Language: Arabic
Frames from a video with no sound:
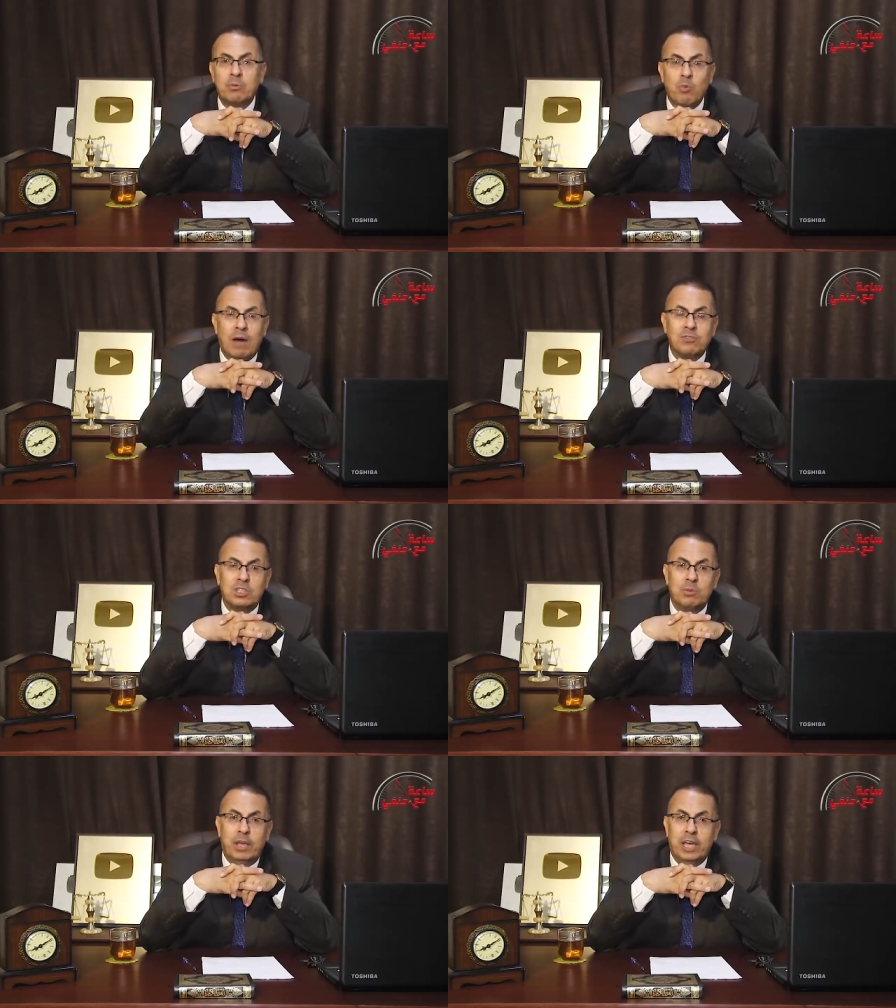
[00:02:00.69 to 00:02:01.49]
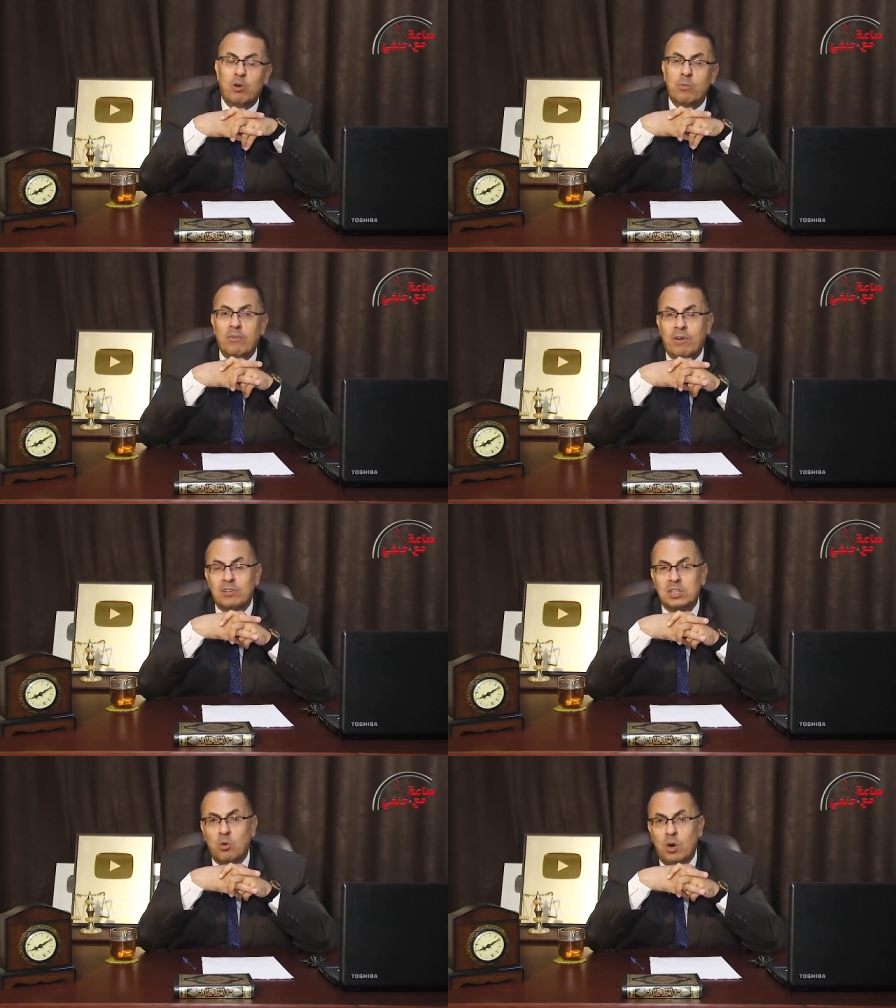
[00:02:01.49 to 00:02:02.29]
من محافظه البحيره وهم
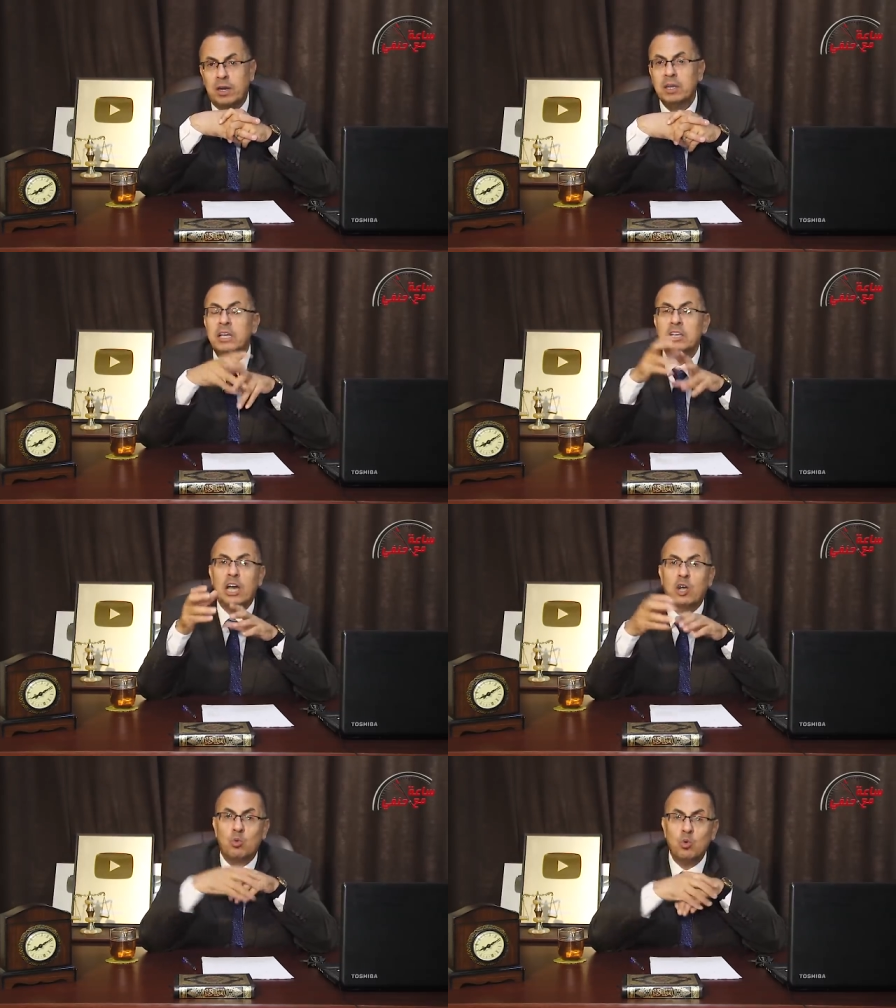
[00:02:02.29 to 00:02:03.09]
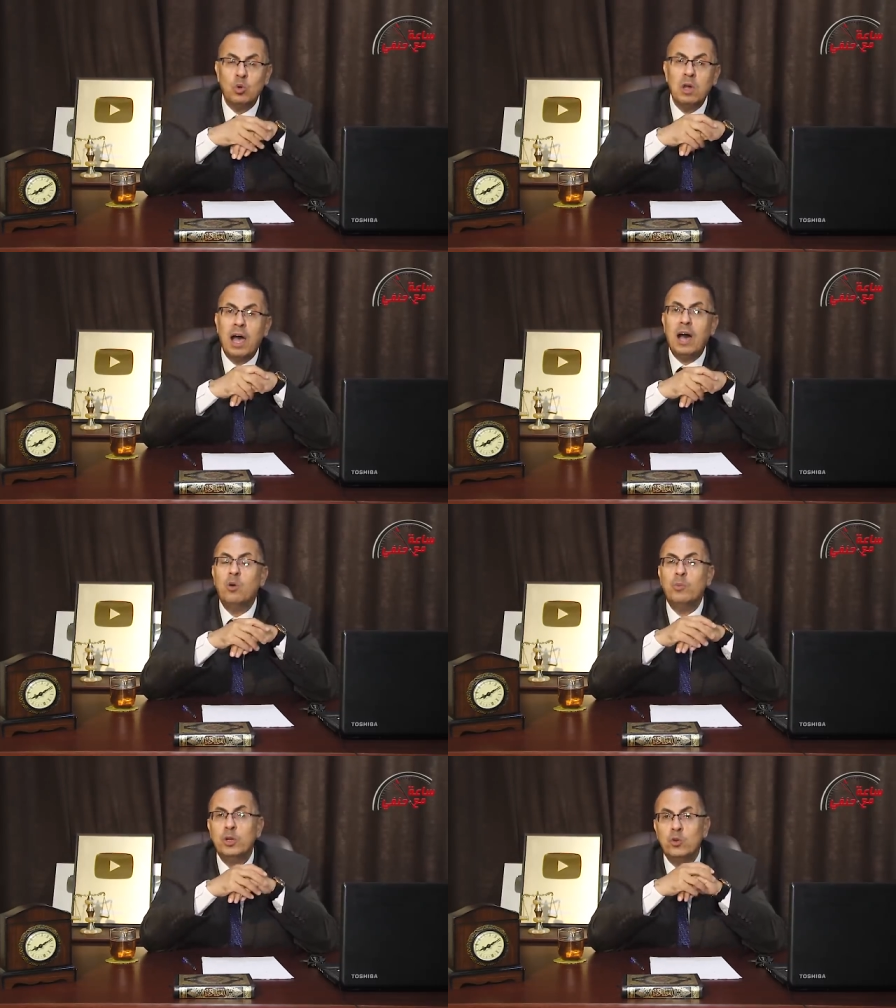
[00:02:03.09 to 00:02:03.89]
كفر الدوار ياخدوه
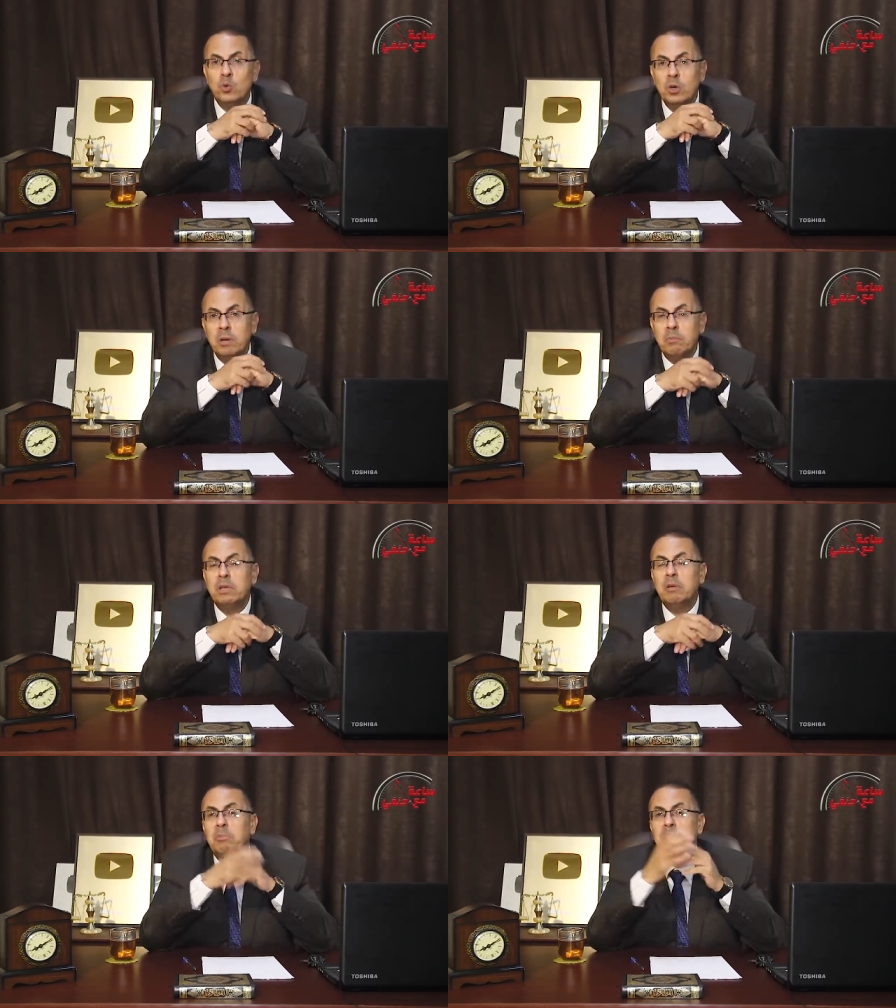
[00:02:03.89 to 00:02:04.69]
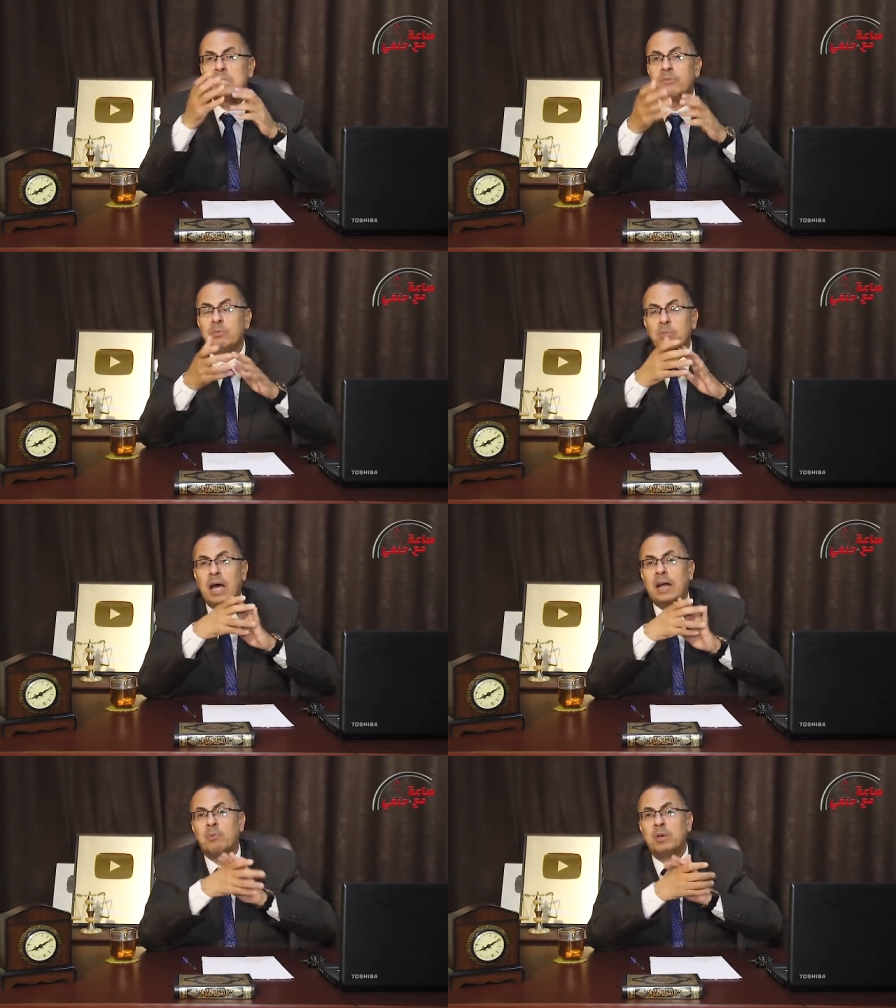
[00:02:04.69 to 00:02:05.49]
اهو منه بيستفيد
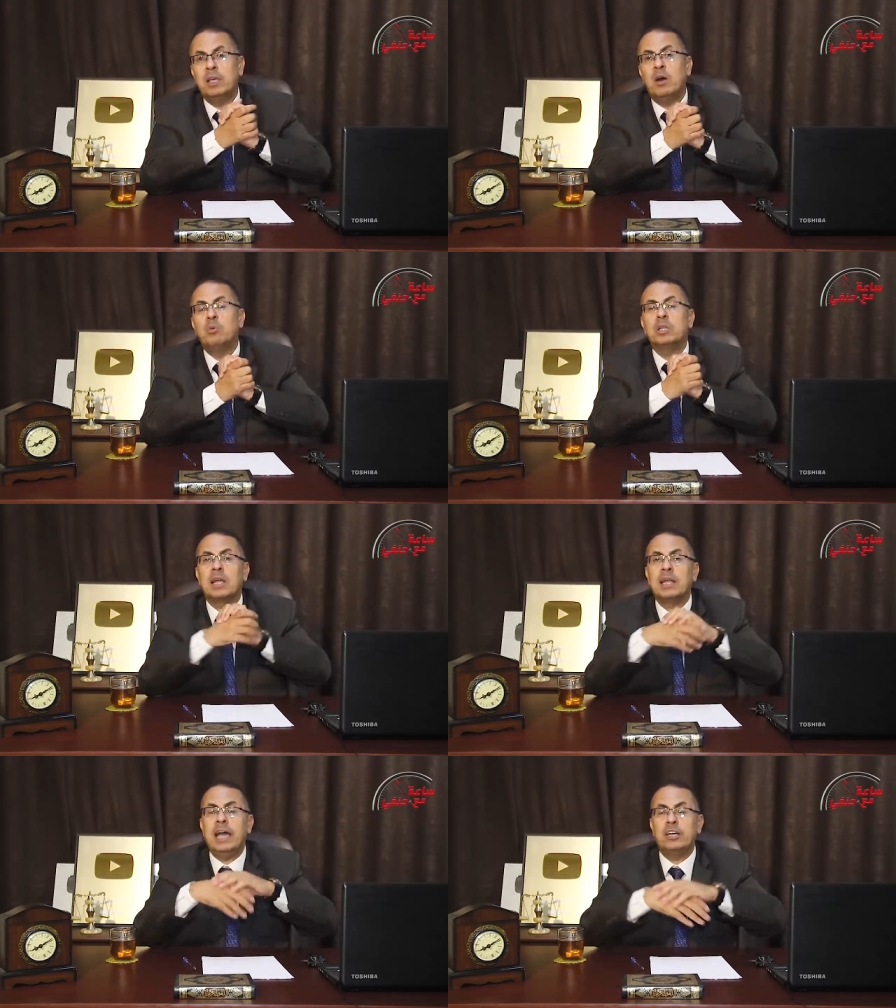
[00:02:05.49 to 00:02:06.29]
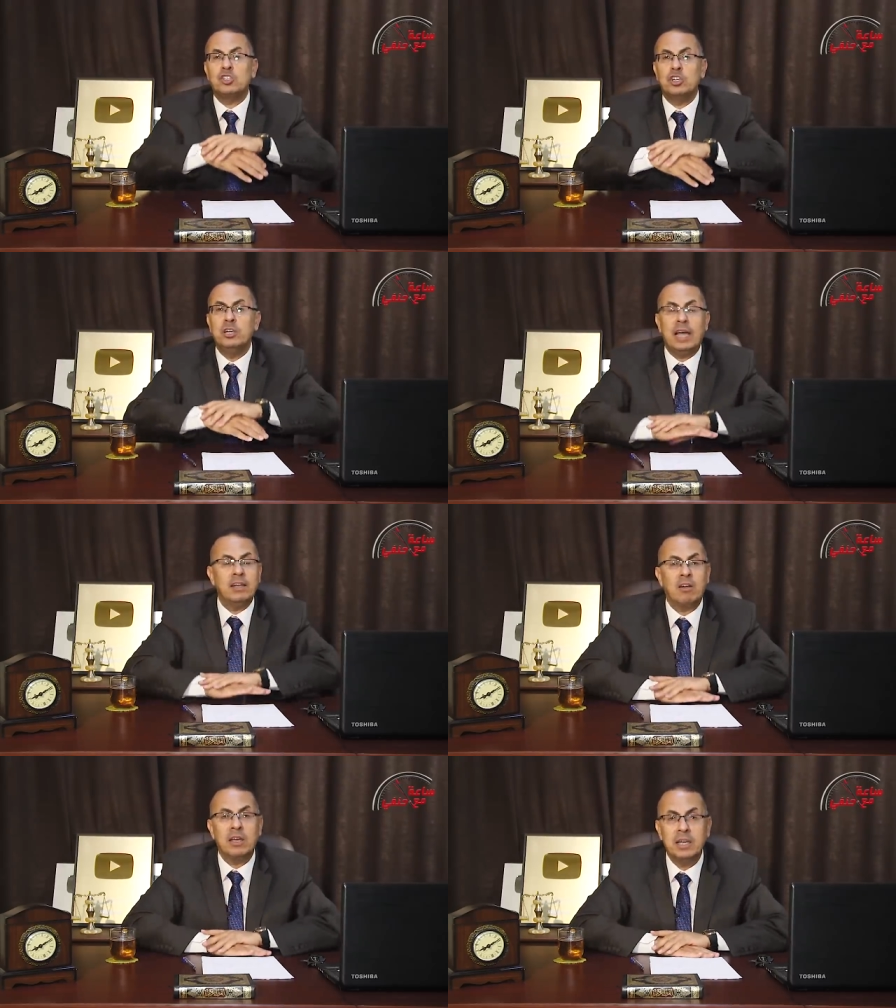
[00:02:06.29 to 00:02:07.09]
بالعربيه وبيطلع قرشين
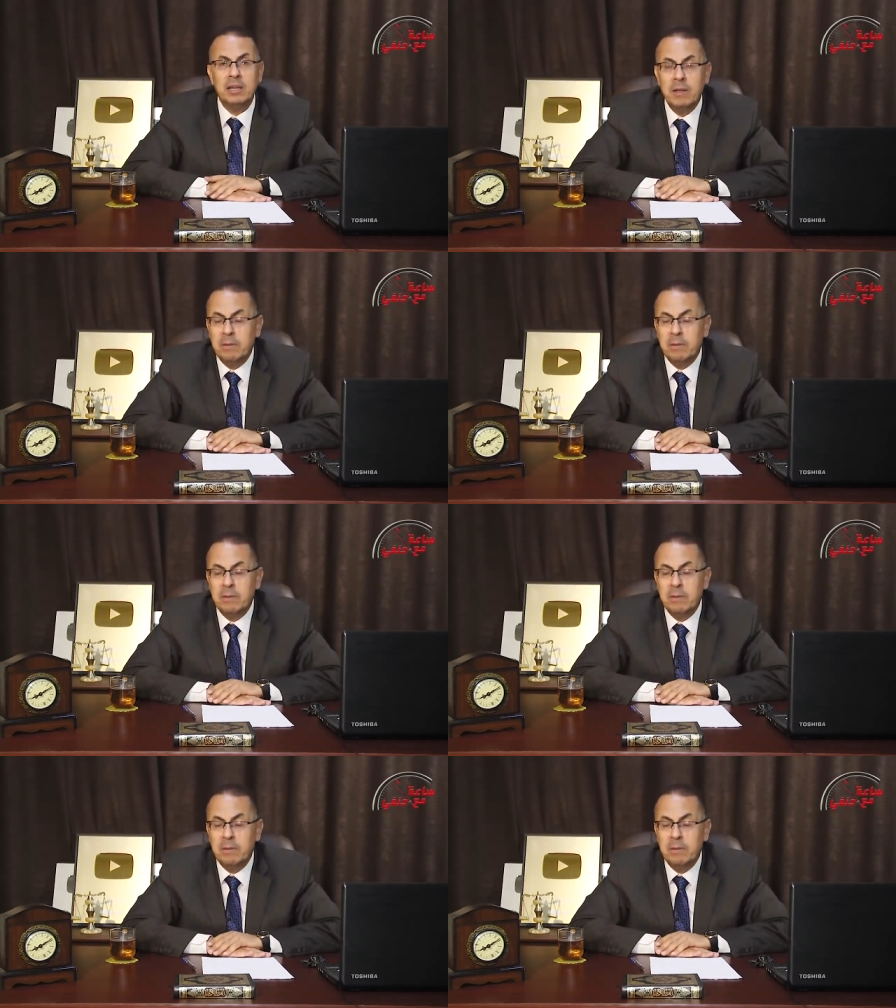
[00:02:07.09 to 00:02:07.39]
يعني الراجل